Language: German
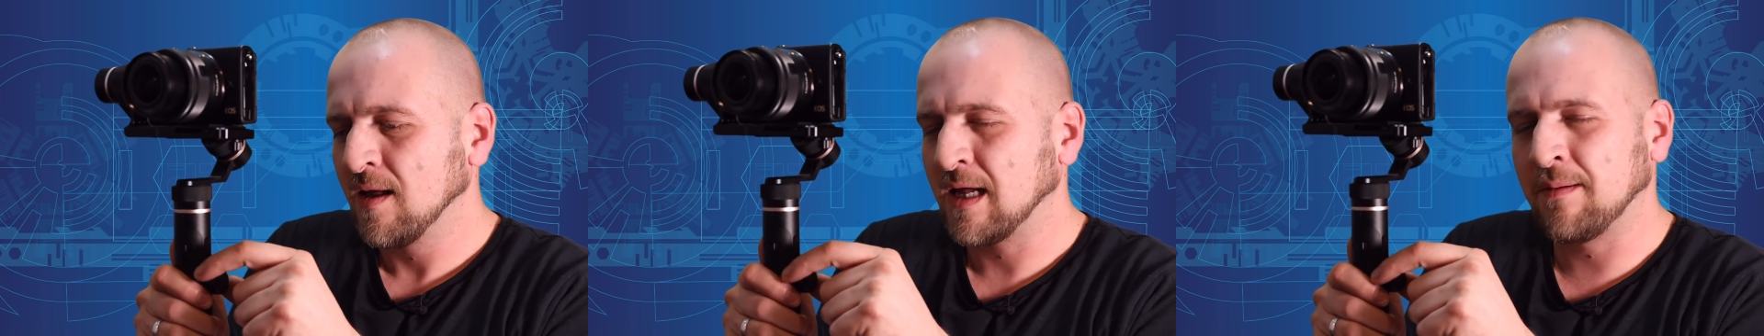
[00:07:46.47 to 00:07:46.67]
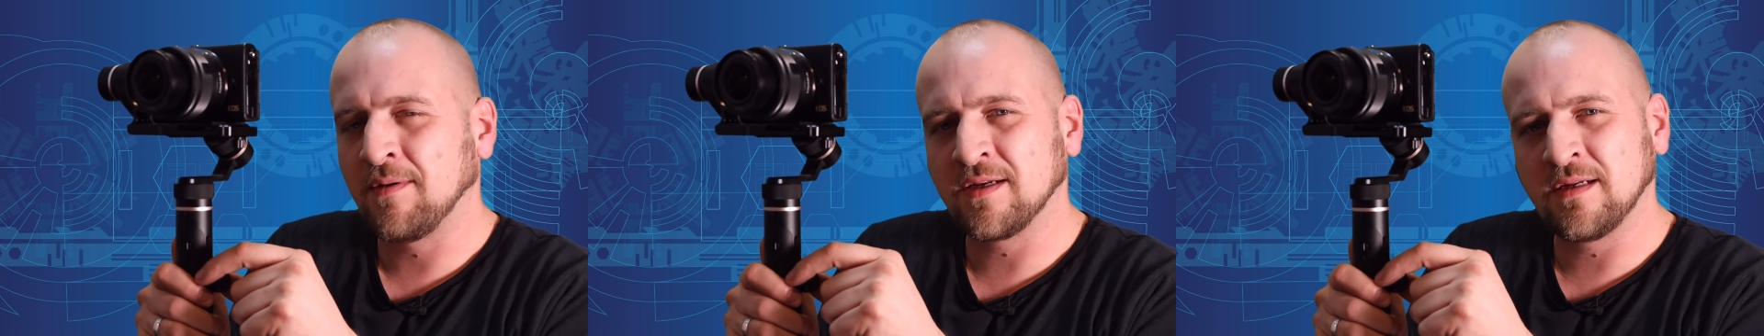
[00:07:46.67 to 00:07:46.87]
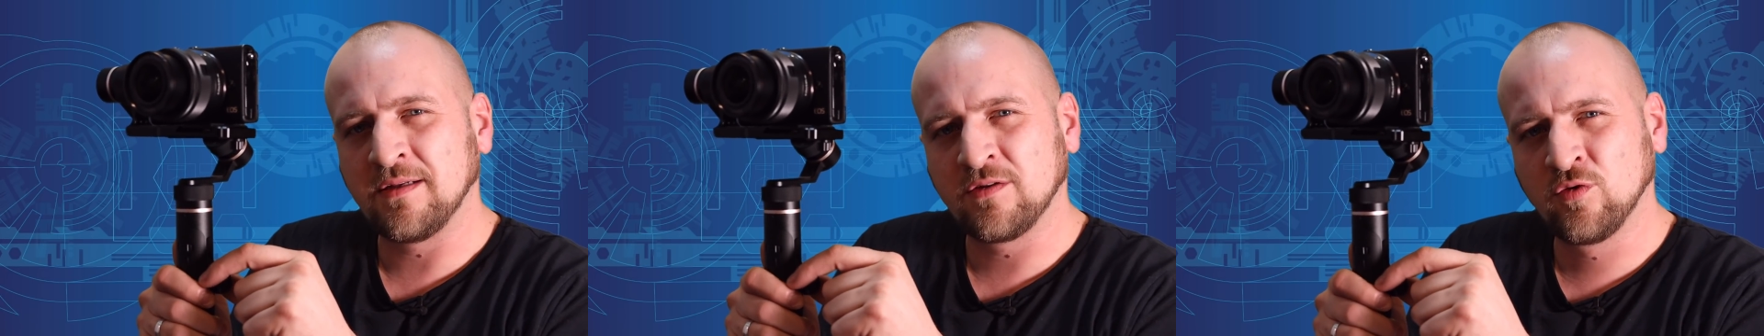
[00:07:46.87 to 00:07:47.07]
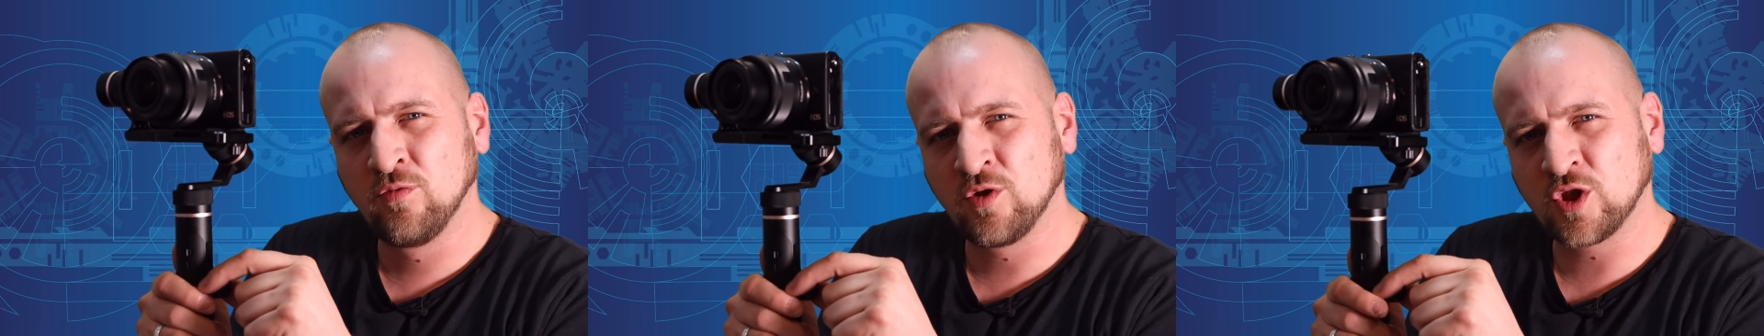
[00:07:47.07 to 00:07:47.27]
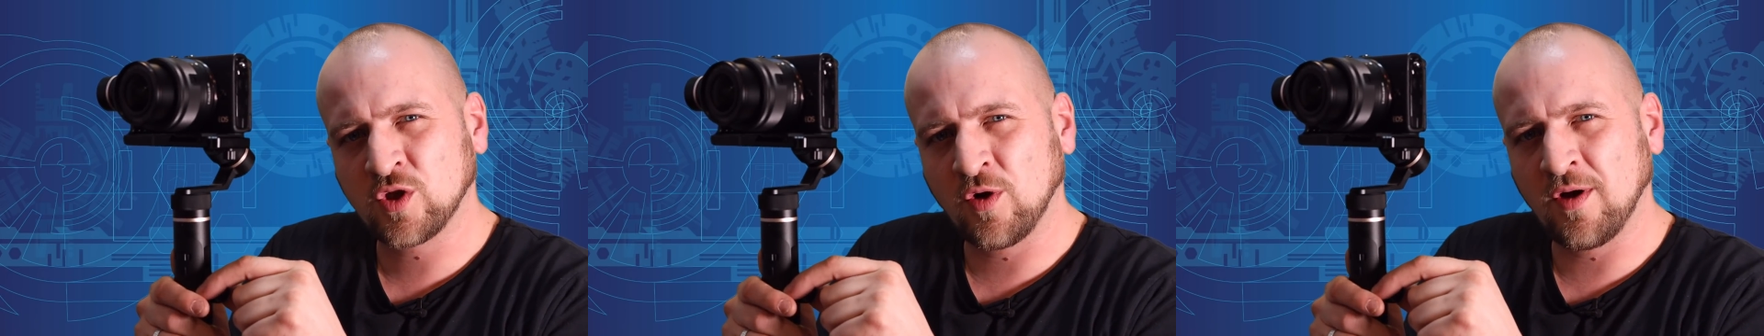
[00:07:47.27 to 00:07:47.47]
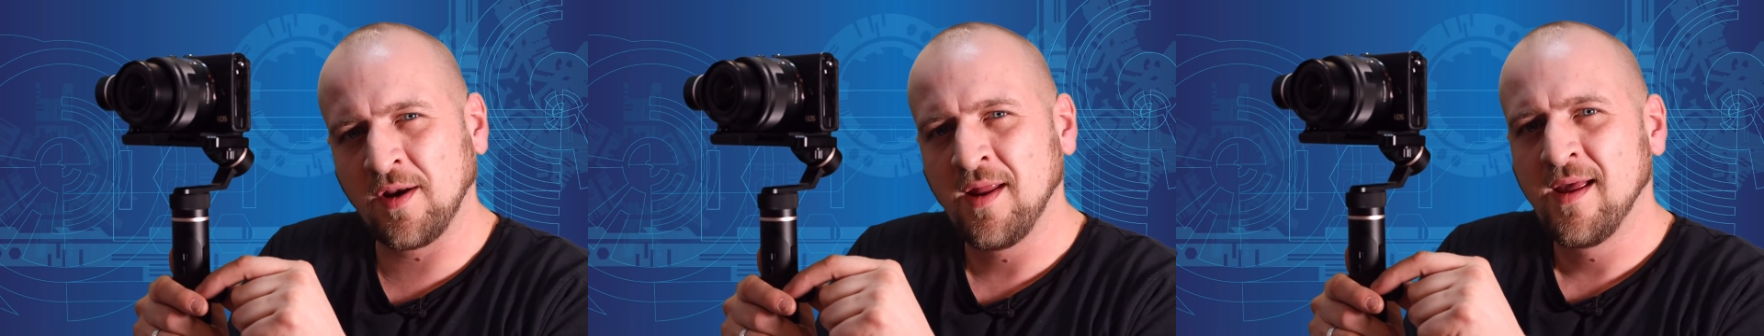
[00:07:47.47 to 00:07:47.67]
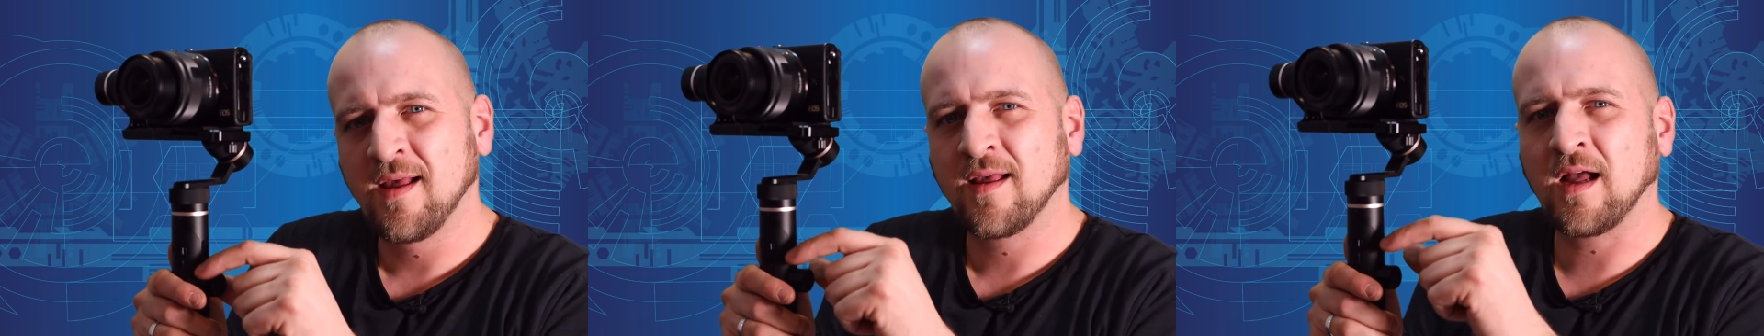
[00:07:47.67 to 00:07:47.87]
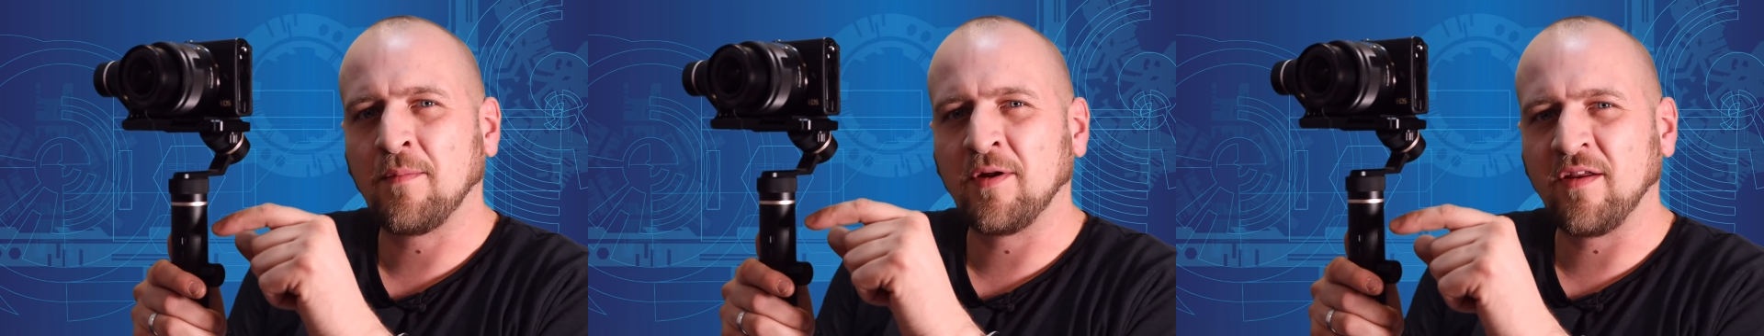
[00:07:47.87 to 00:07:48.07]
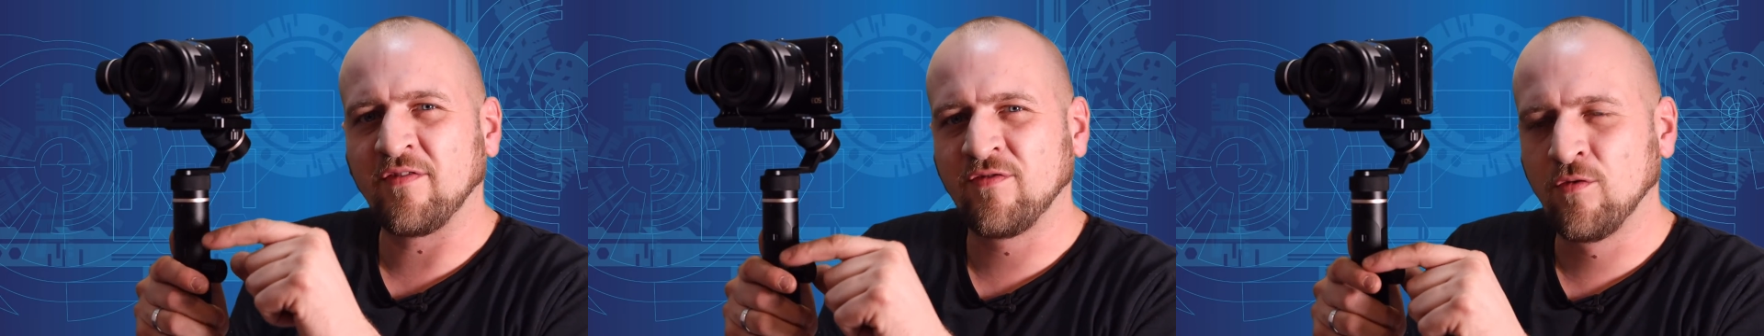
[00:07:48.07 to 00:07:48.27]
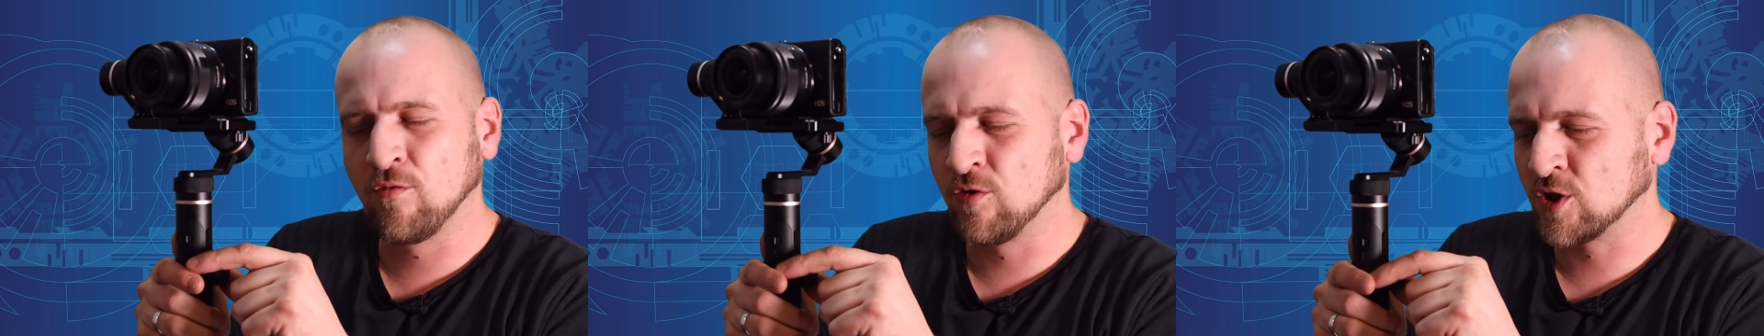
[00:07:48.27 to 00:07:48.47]
kann man den Zoom steuern, kann man
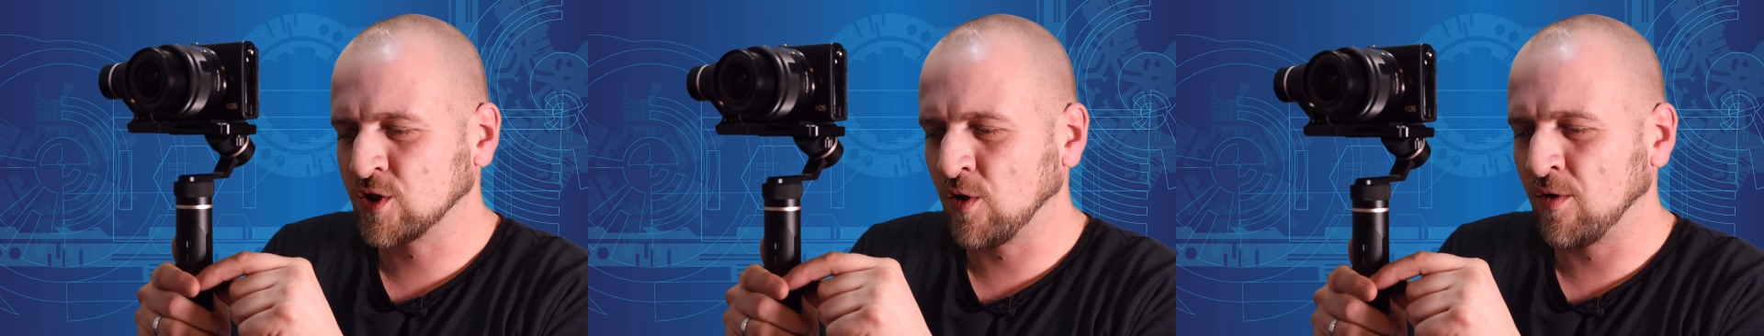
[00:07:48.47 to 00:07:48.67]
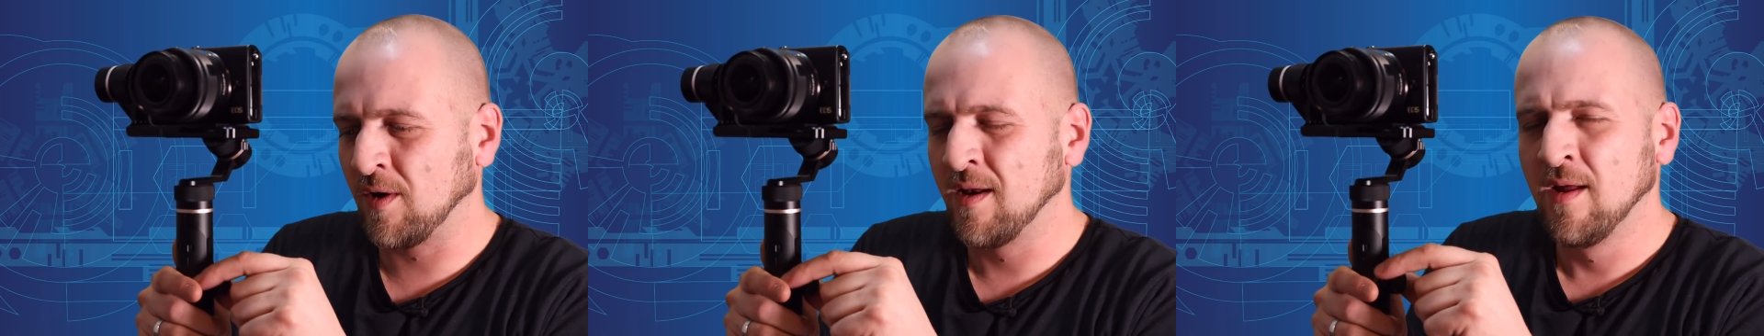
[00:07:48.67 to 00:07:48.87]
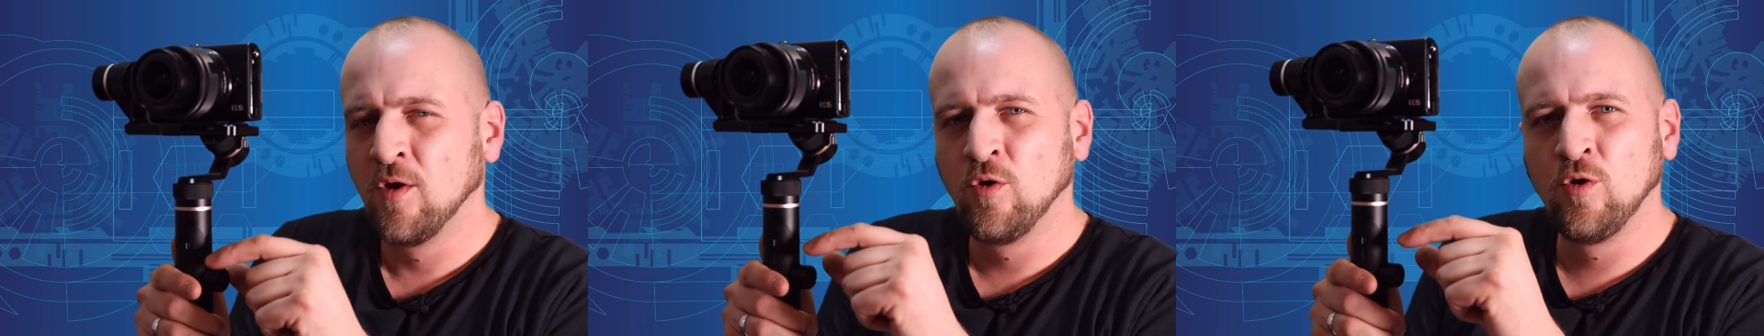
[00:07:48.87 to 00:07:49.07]
den Fokus steuern